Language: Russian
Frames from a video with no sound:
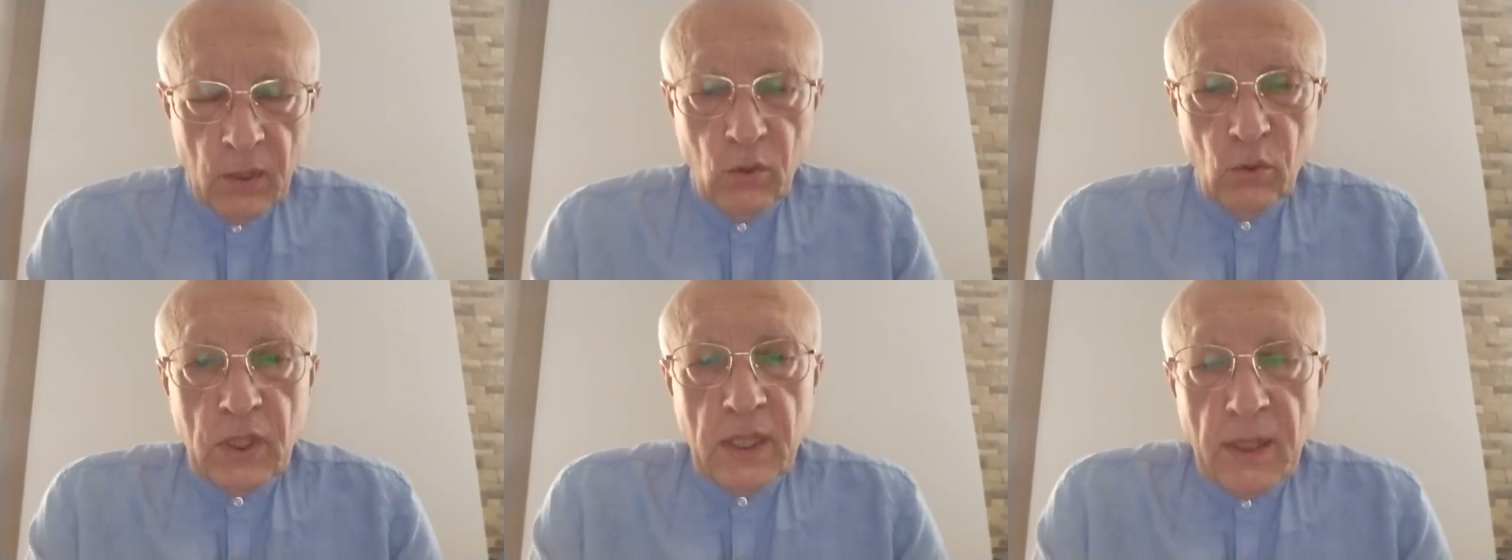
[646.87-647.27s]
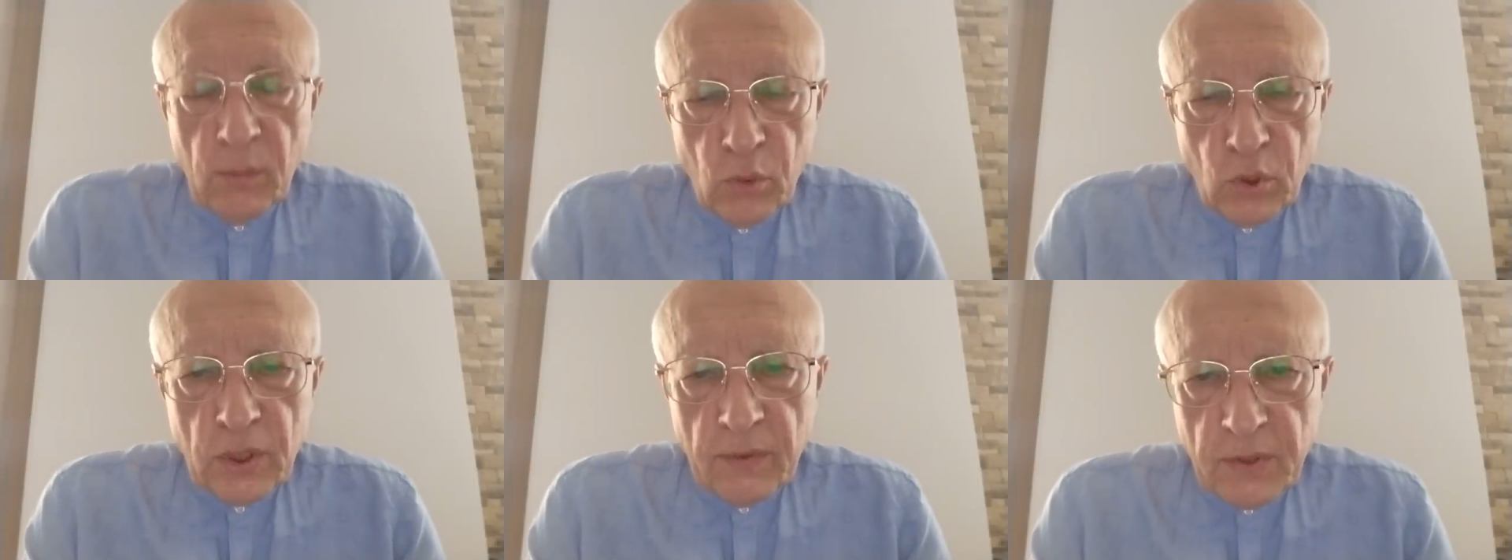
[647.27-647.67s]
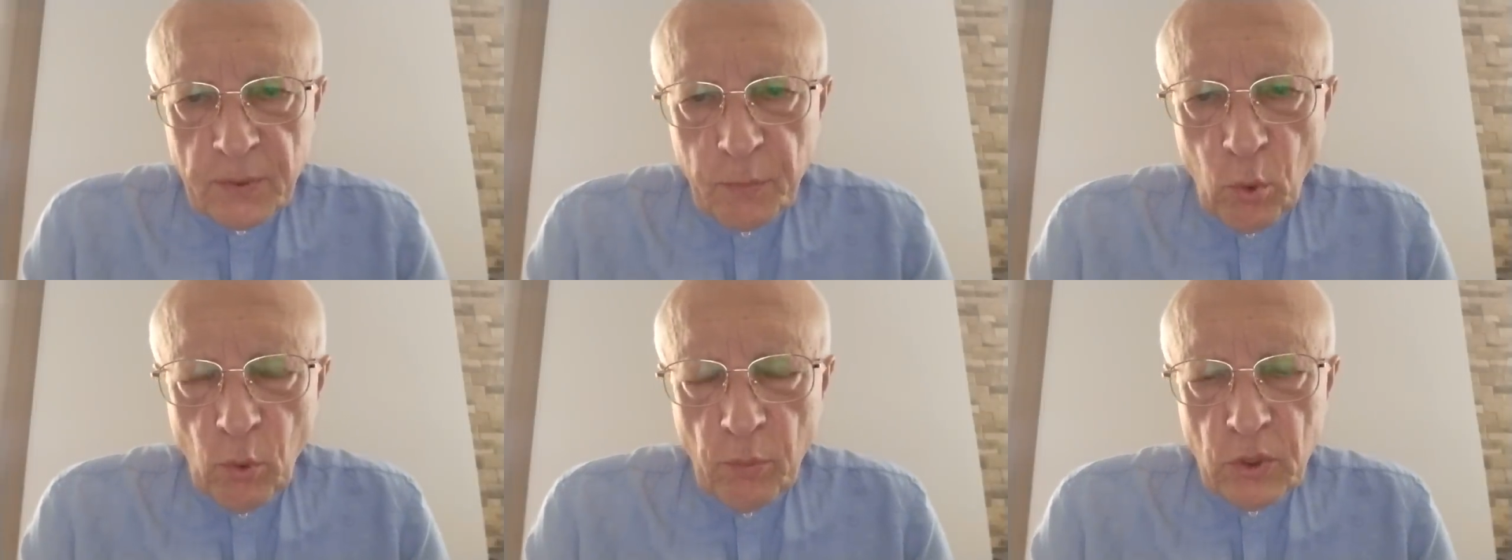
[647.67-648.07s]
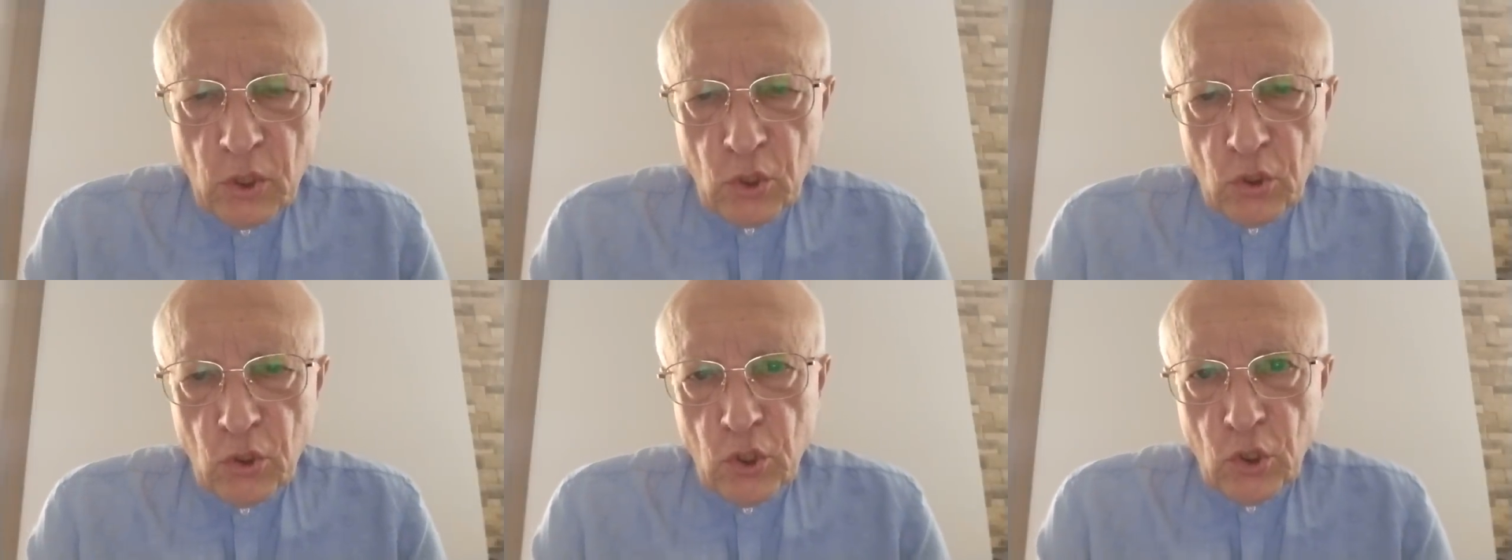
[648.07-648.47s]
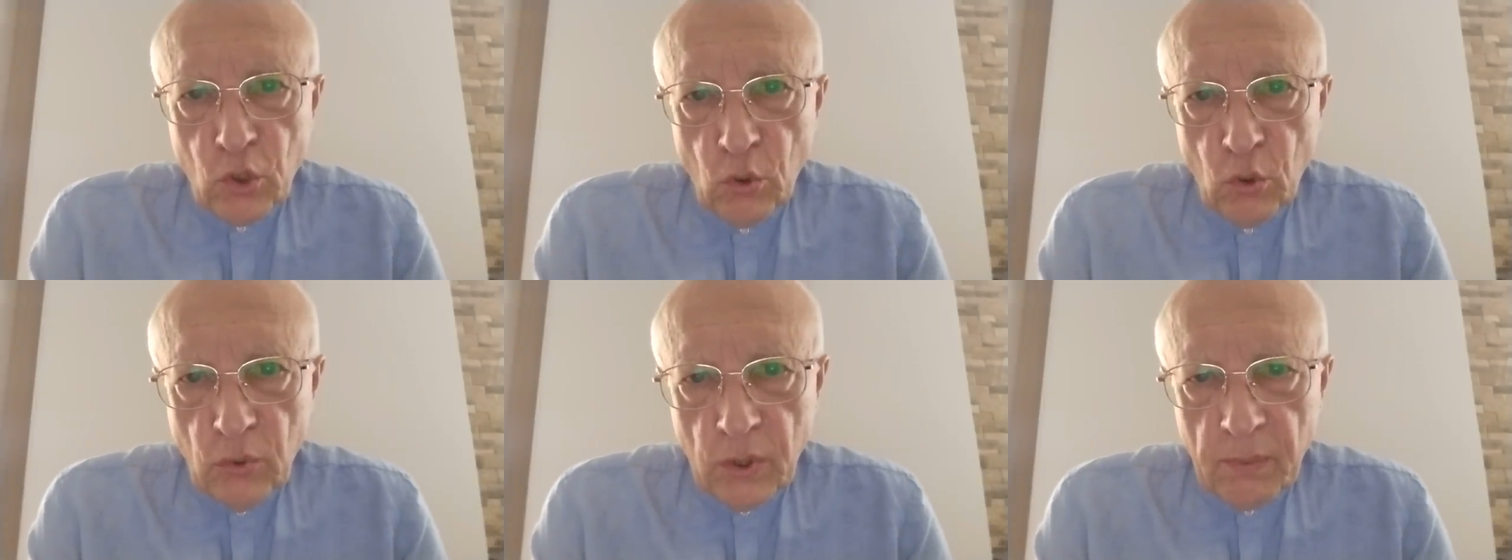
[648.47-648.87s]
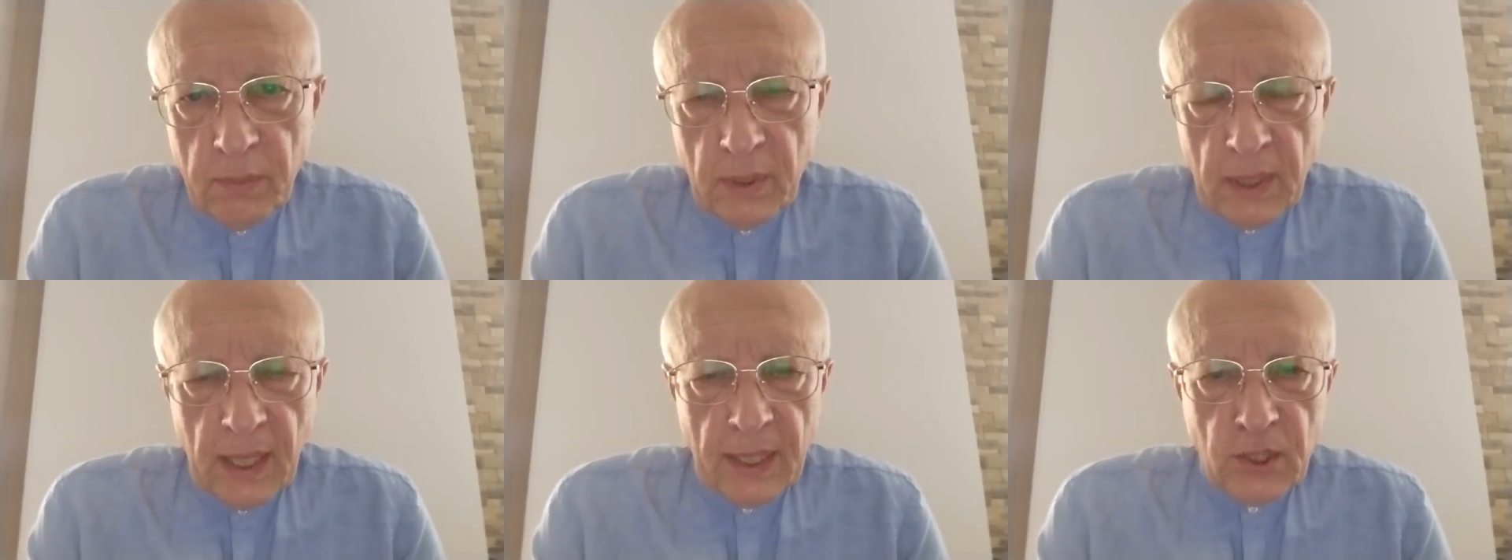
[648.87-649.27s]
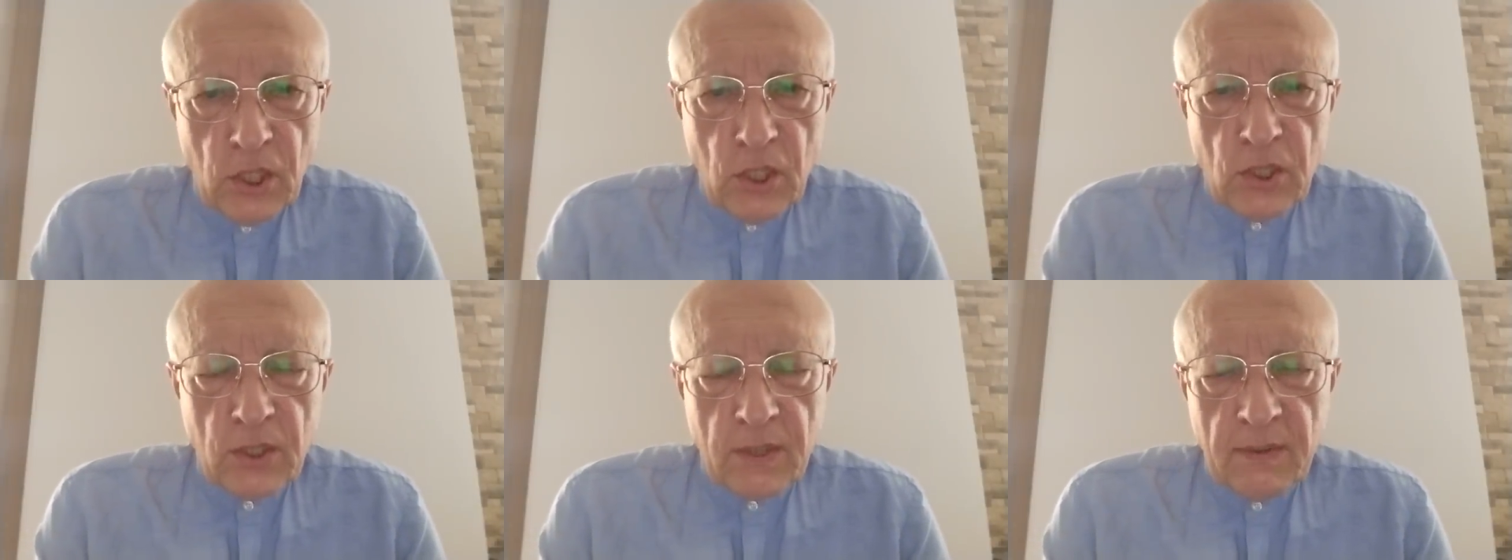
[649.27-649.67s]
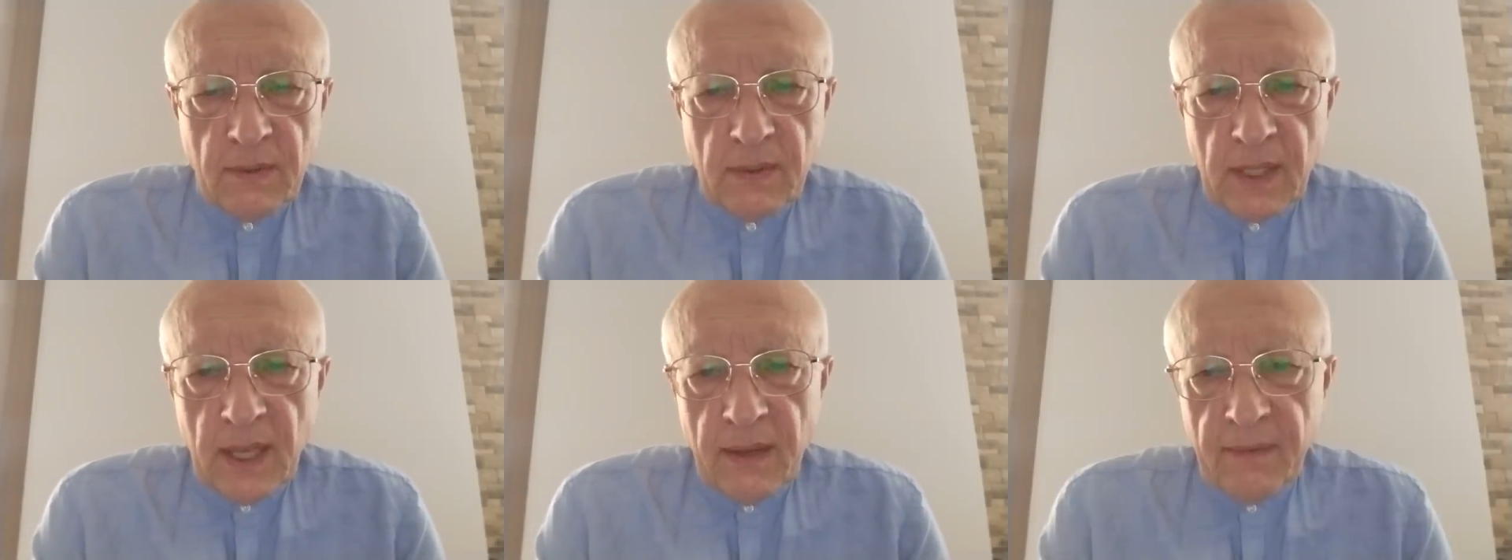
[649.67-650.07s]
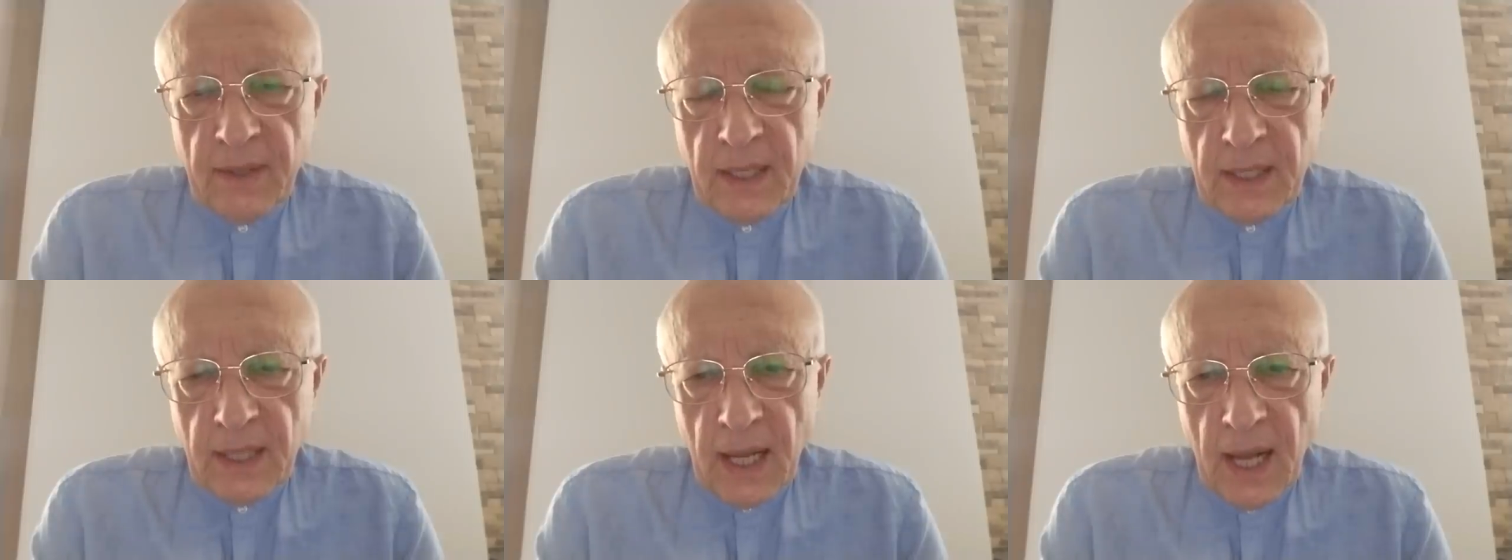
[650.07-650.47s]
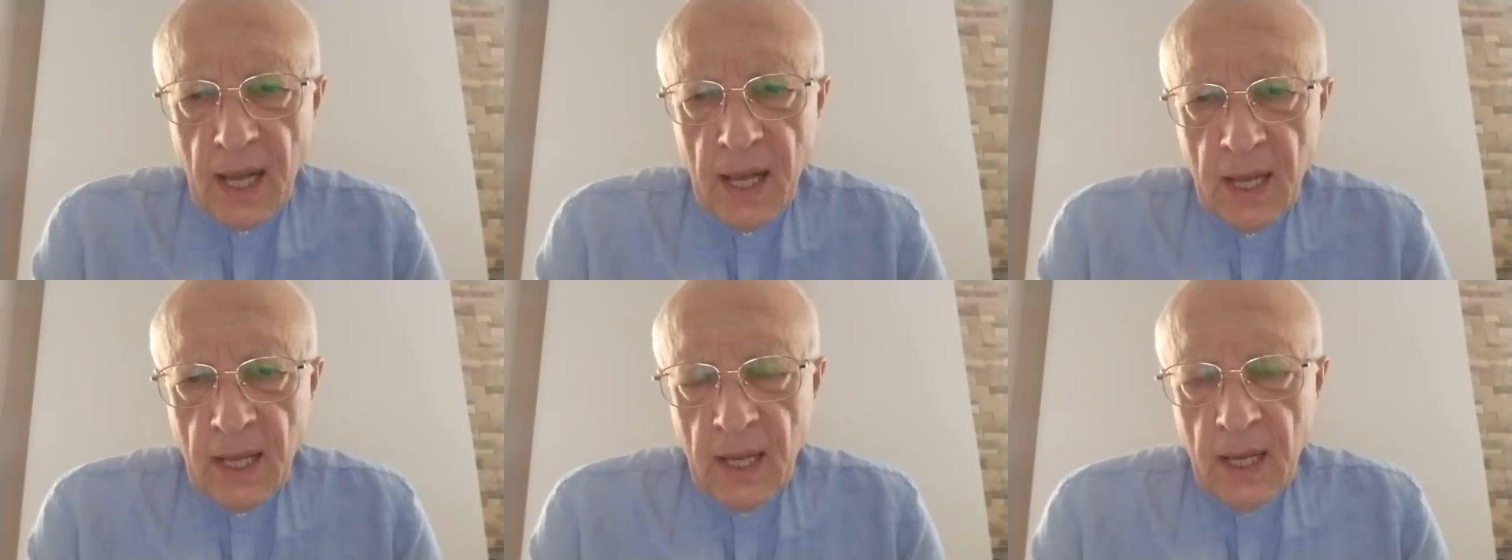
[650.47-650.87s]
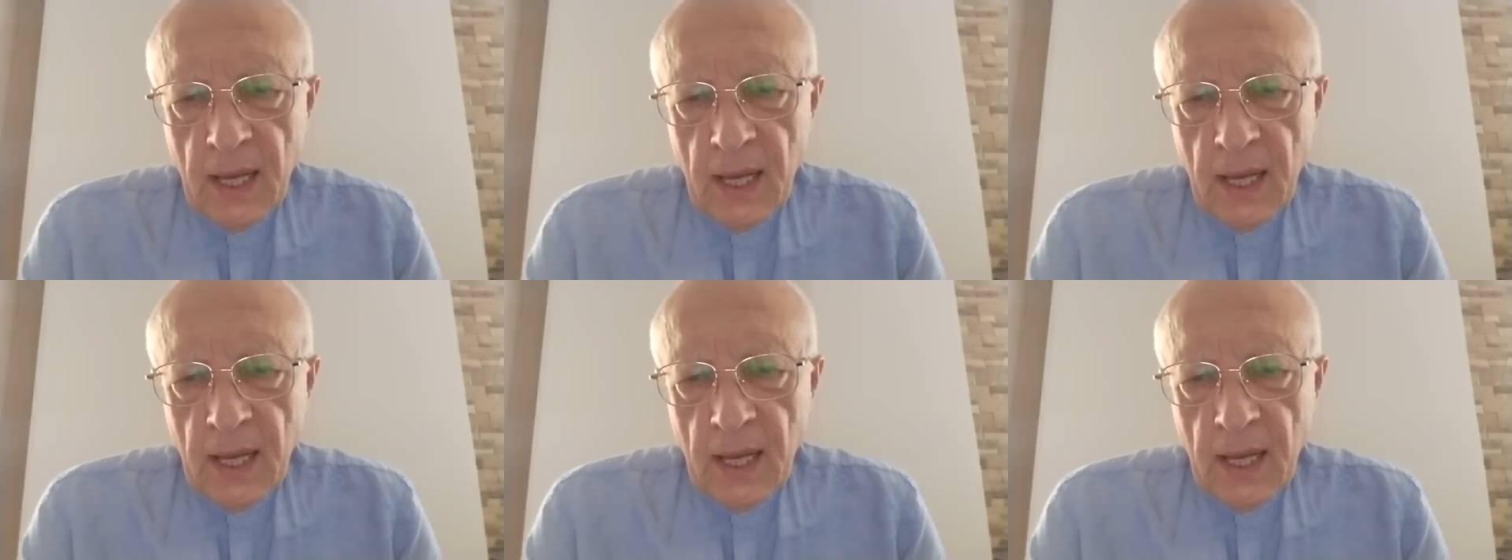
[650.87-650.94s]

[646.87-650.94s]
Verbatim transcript: Ну, тогда можно вспомнить, что еще у них была Отечественная война.